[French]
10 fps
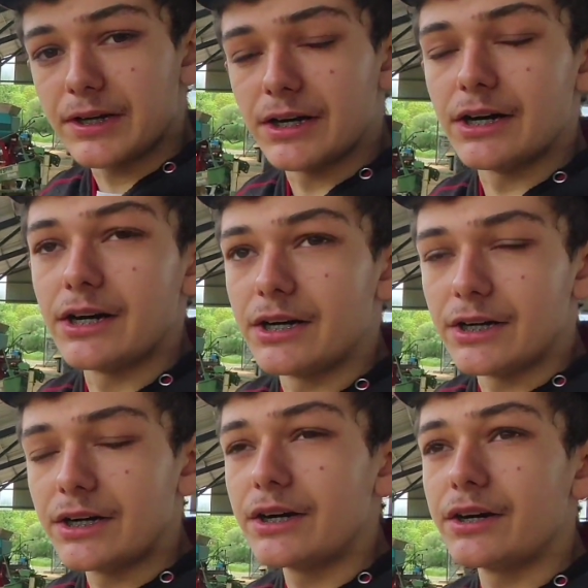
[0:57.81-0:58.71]

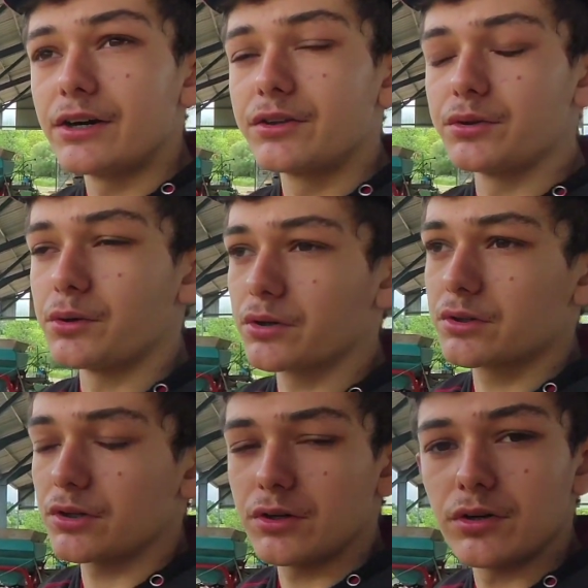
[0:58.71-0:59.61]
euh,
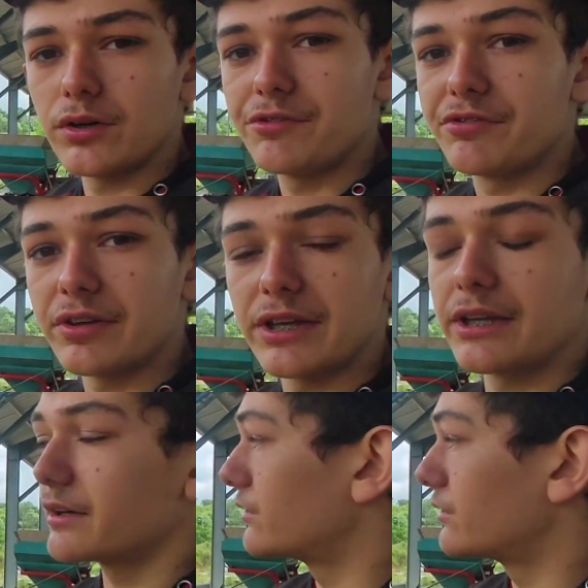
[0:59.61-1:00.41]
donc euh, il fait